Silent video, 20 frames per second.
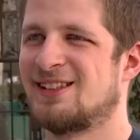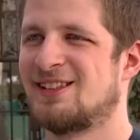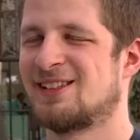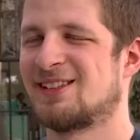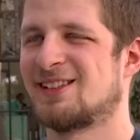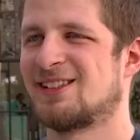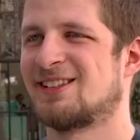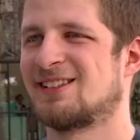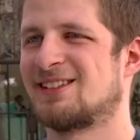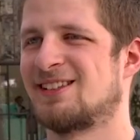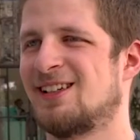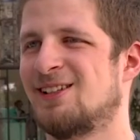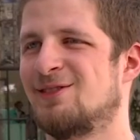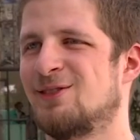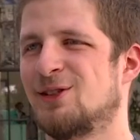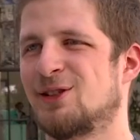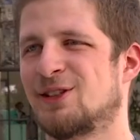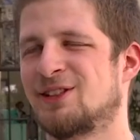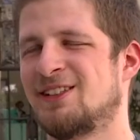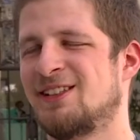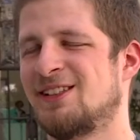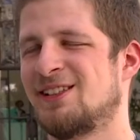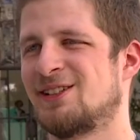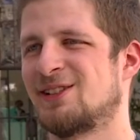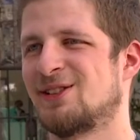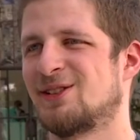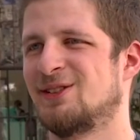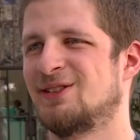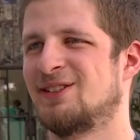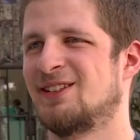die an Einstats teil wurde
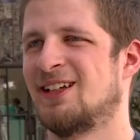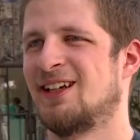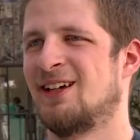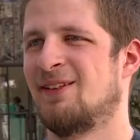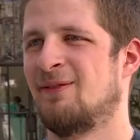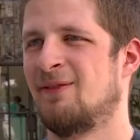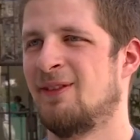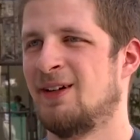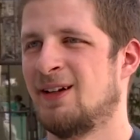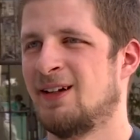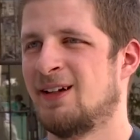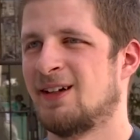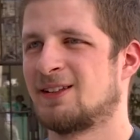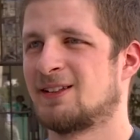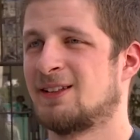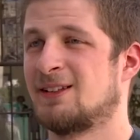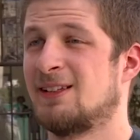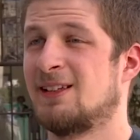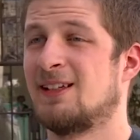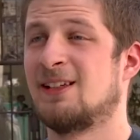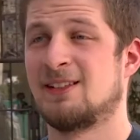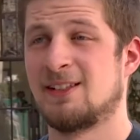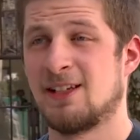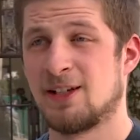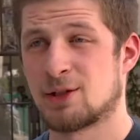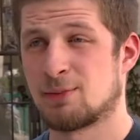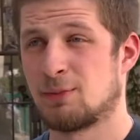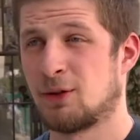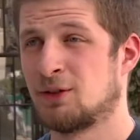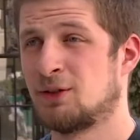ist und ähm, natürlich sehr
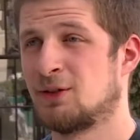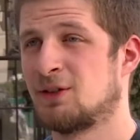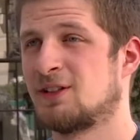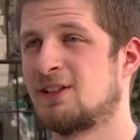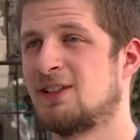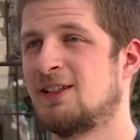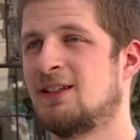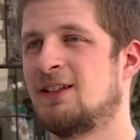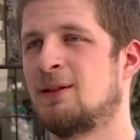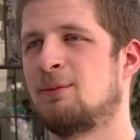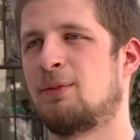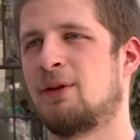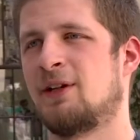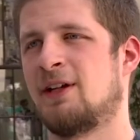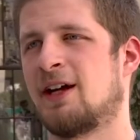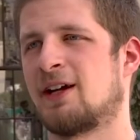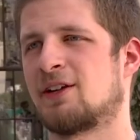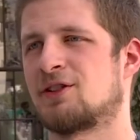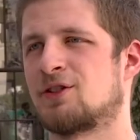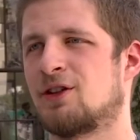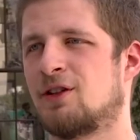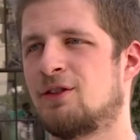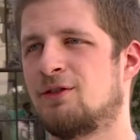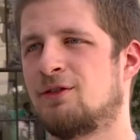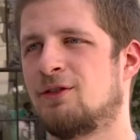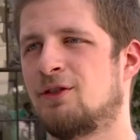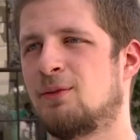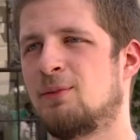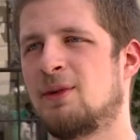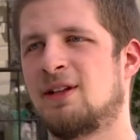spannend war, an diesem Projekt zu
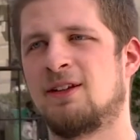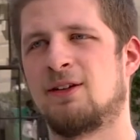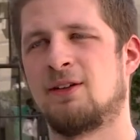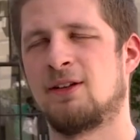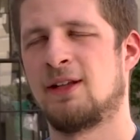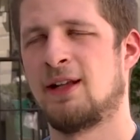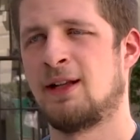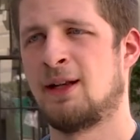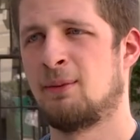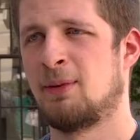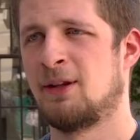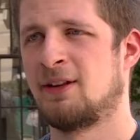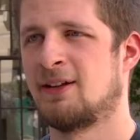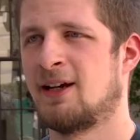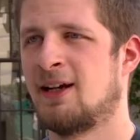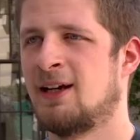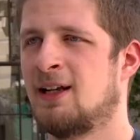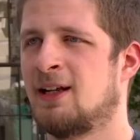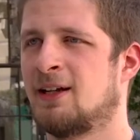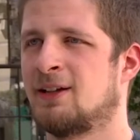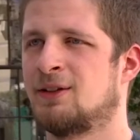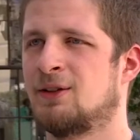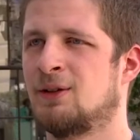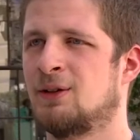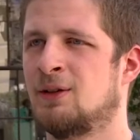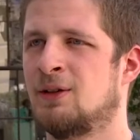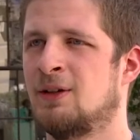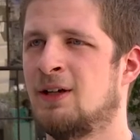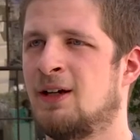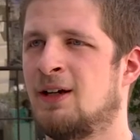arbeiten mit all diesen
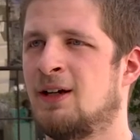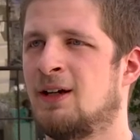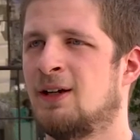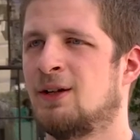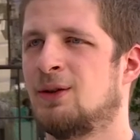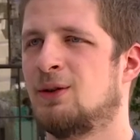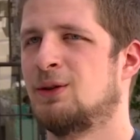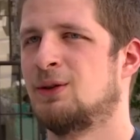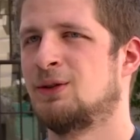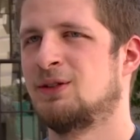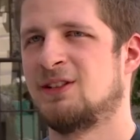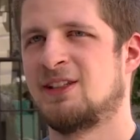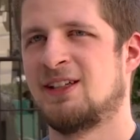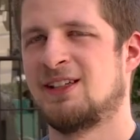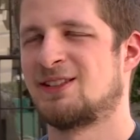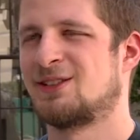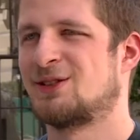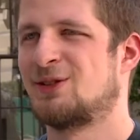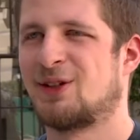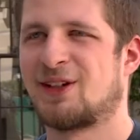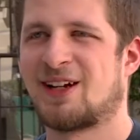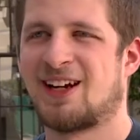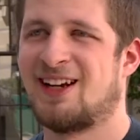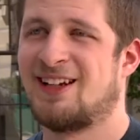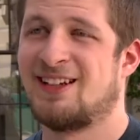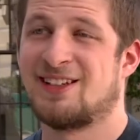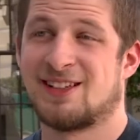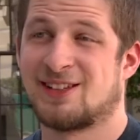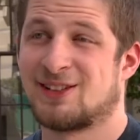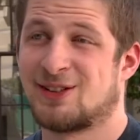Beteiligten. Und äh, das
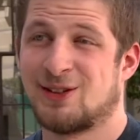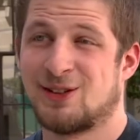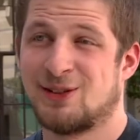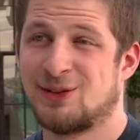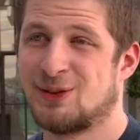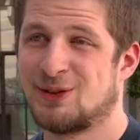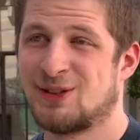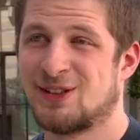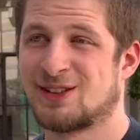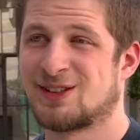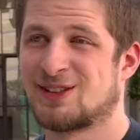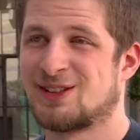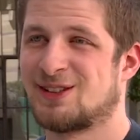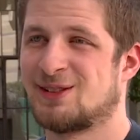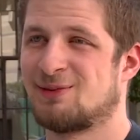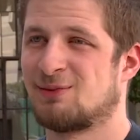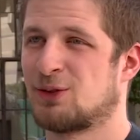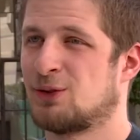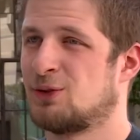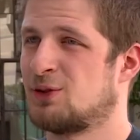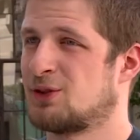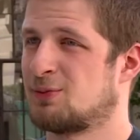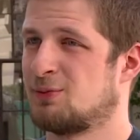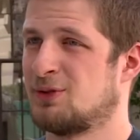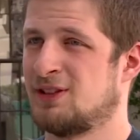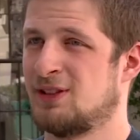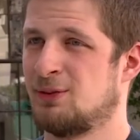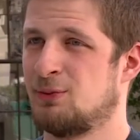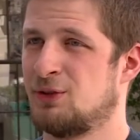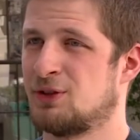Zückerli ist jetzt halt nur, dass das im
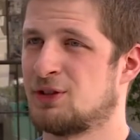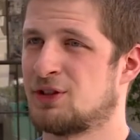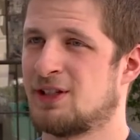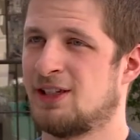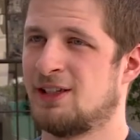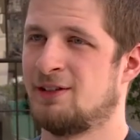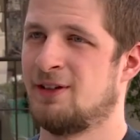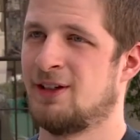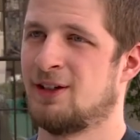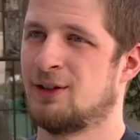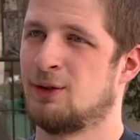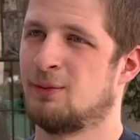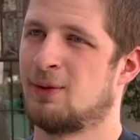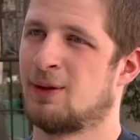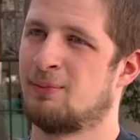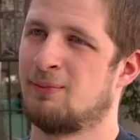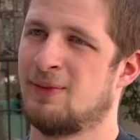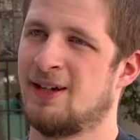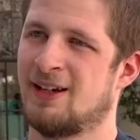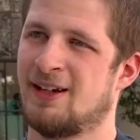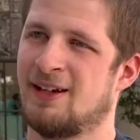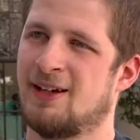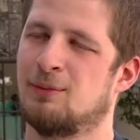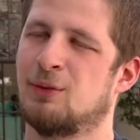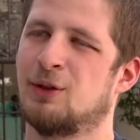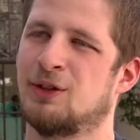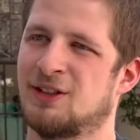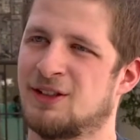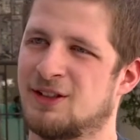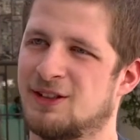Kunstmuseum ausgestellt wird über mehrere
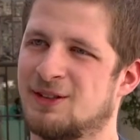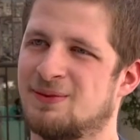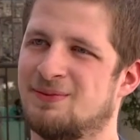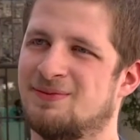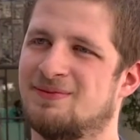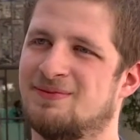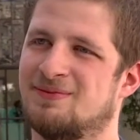Monate.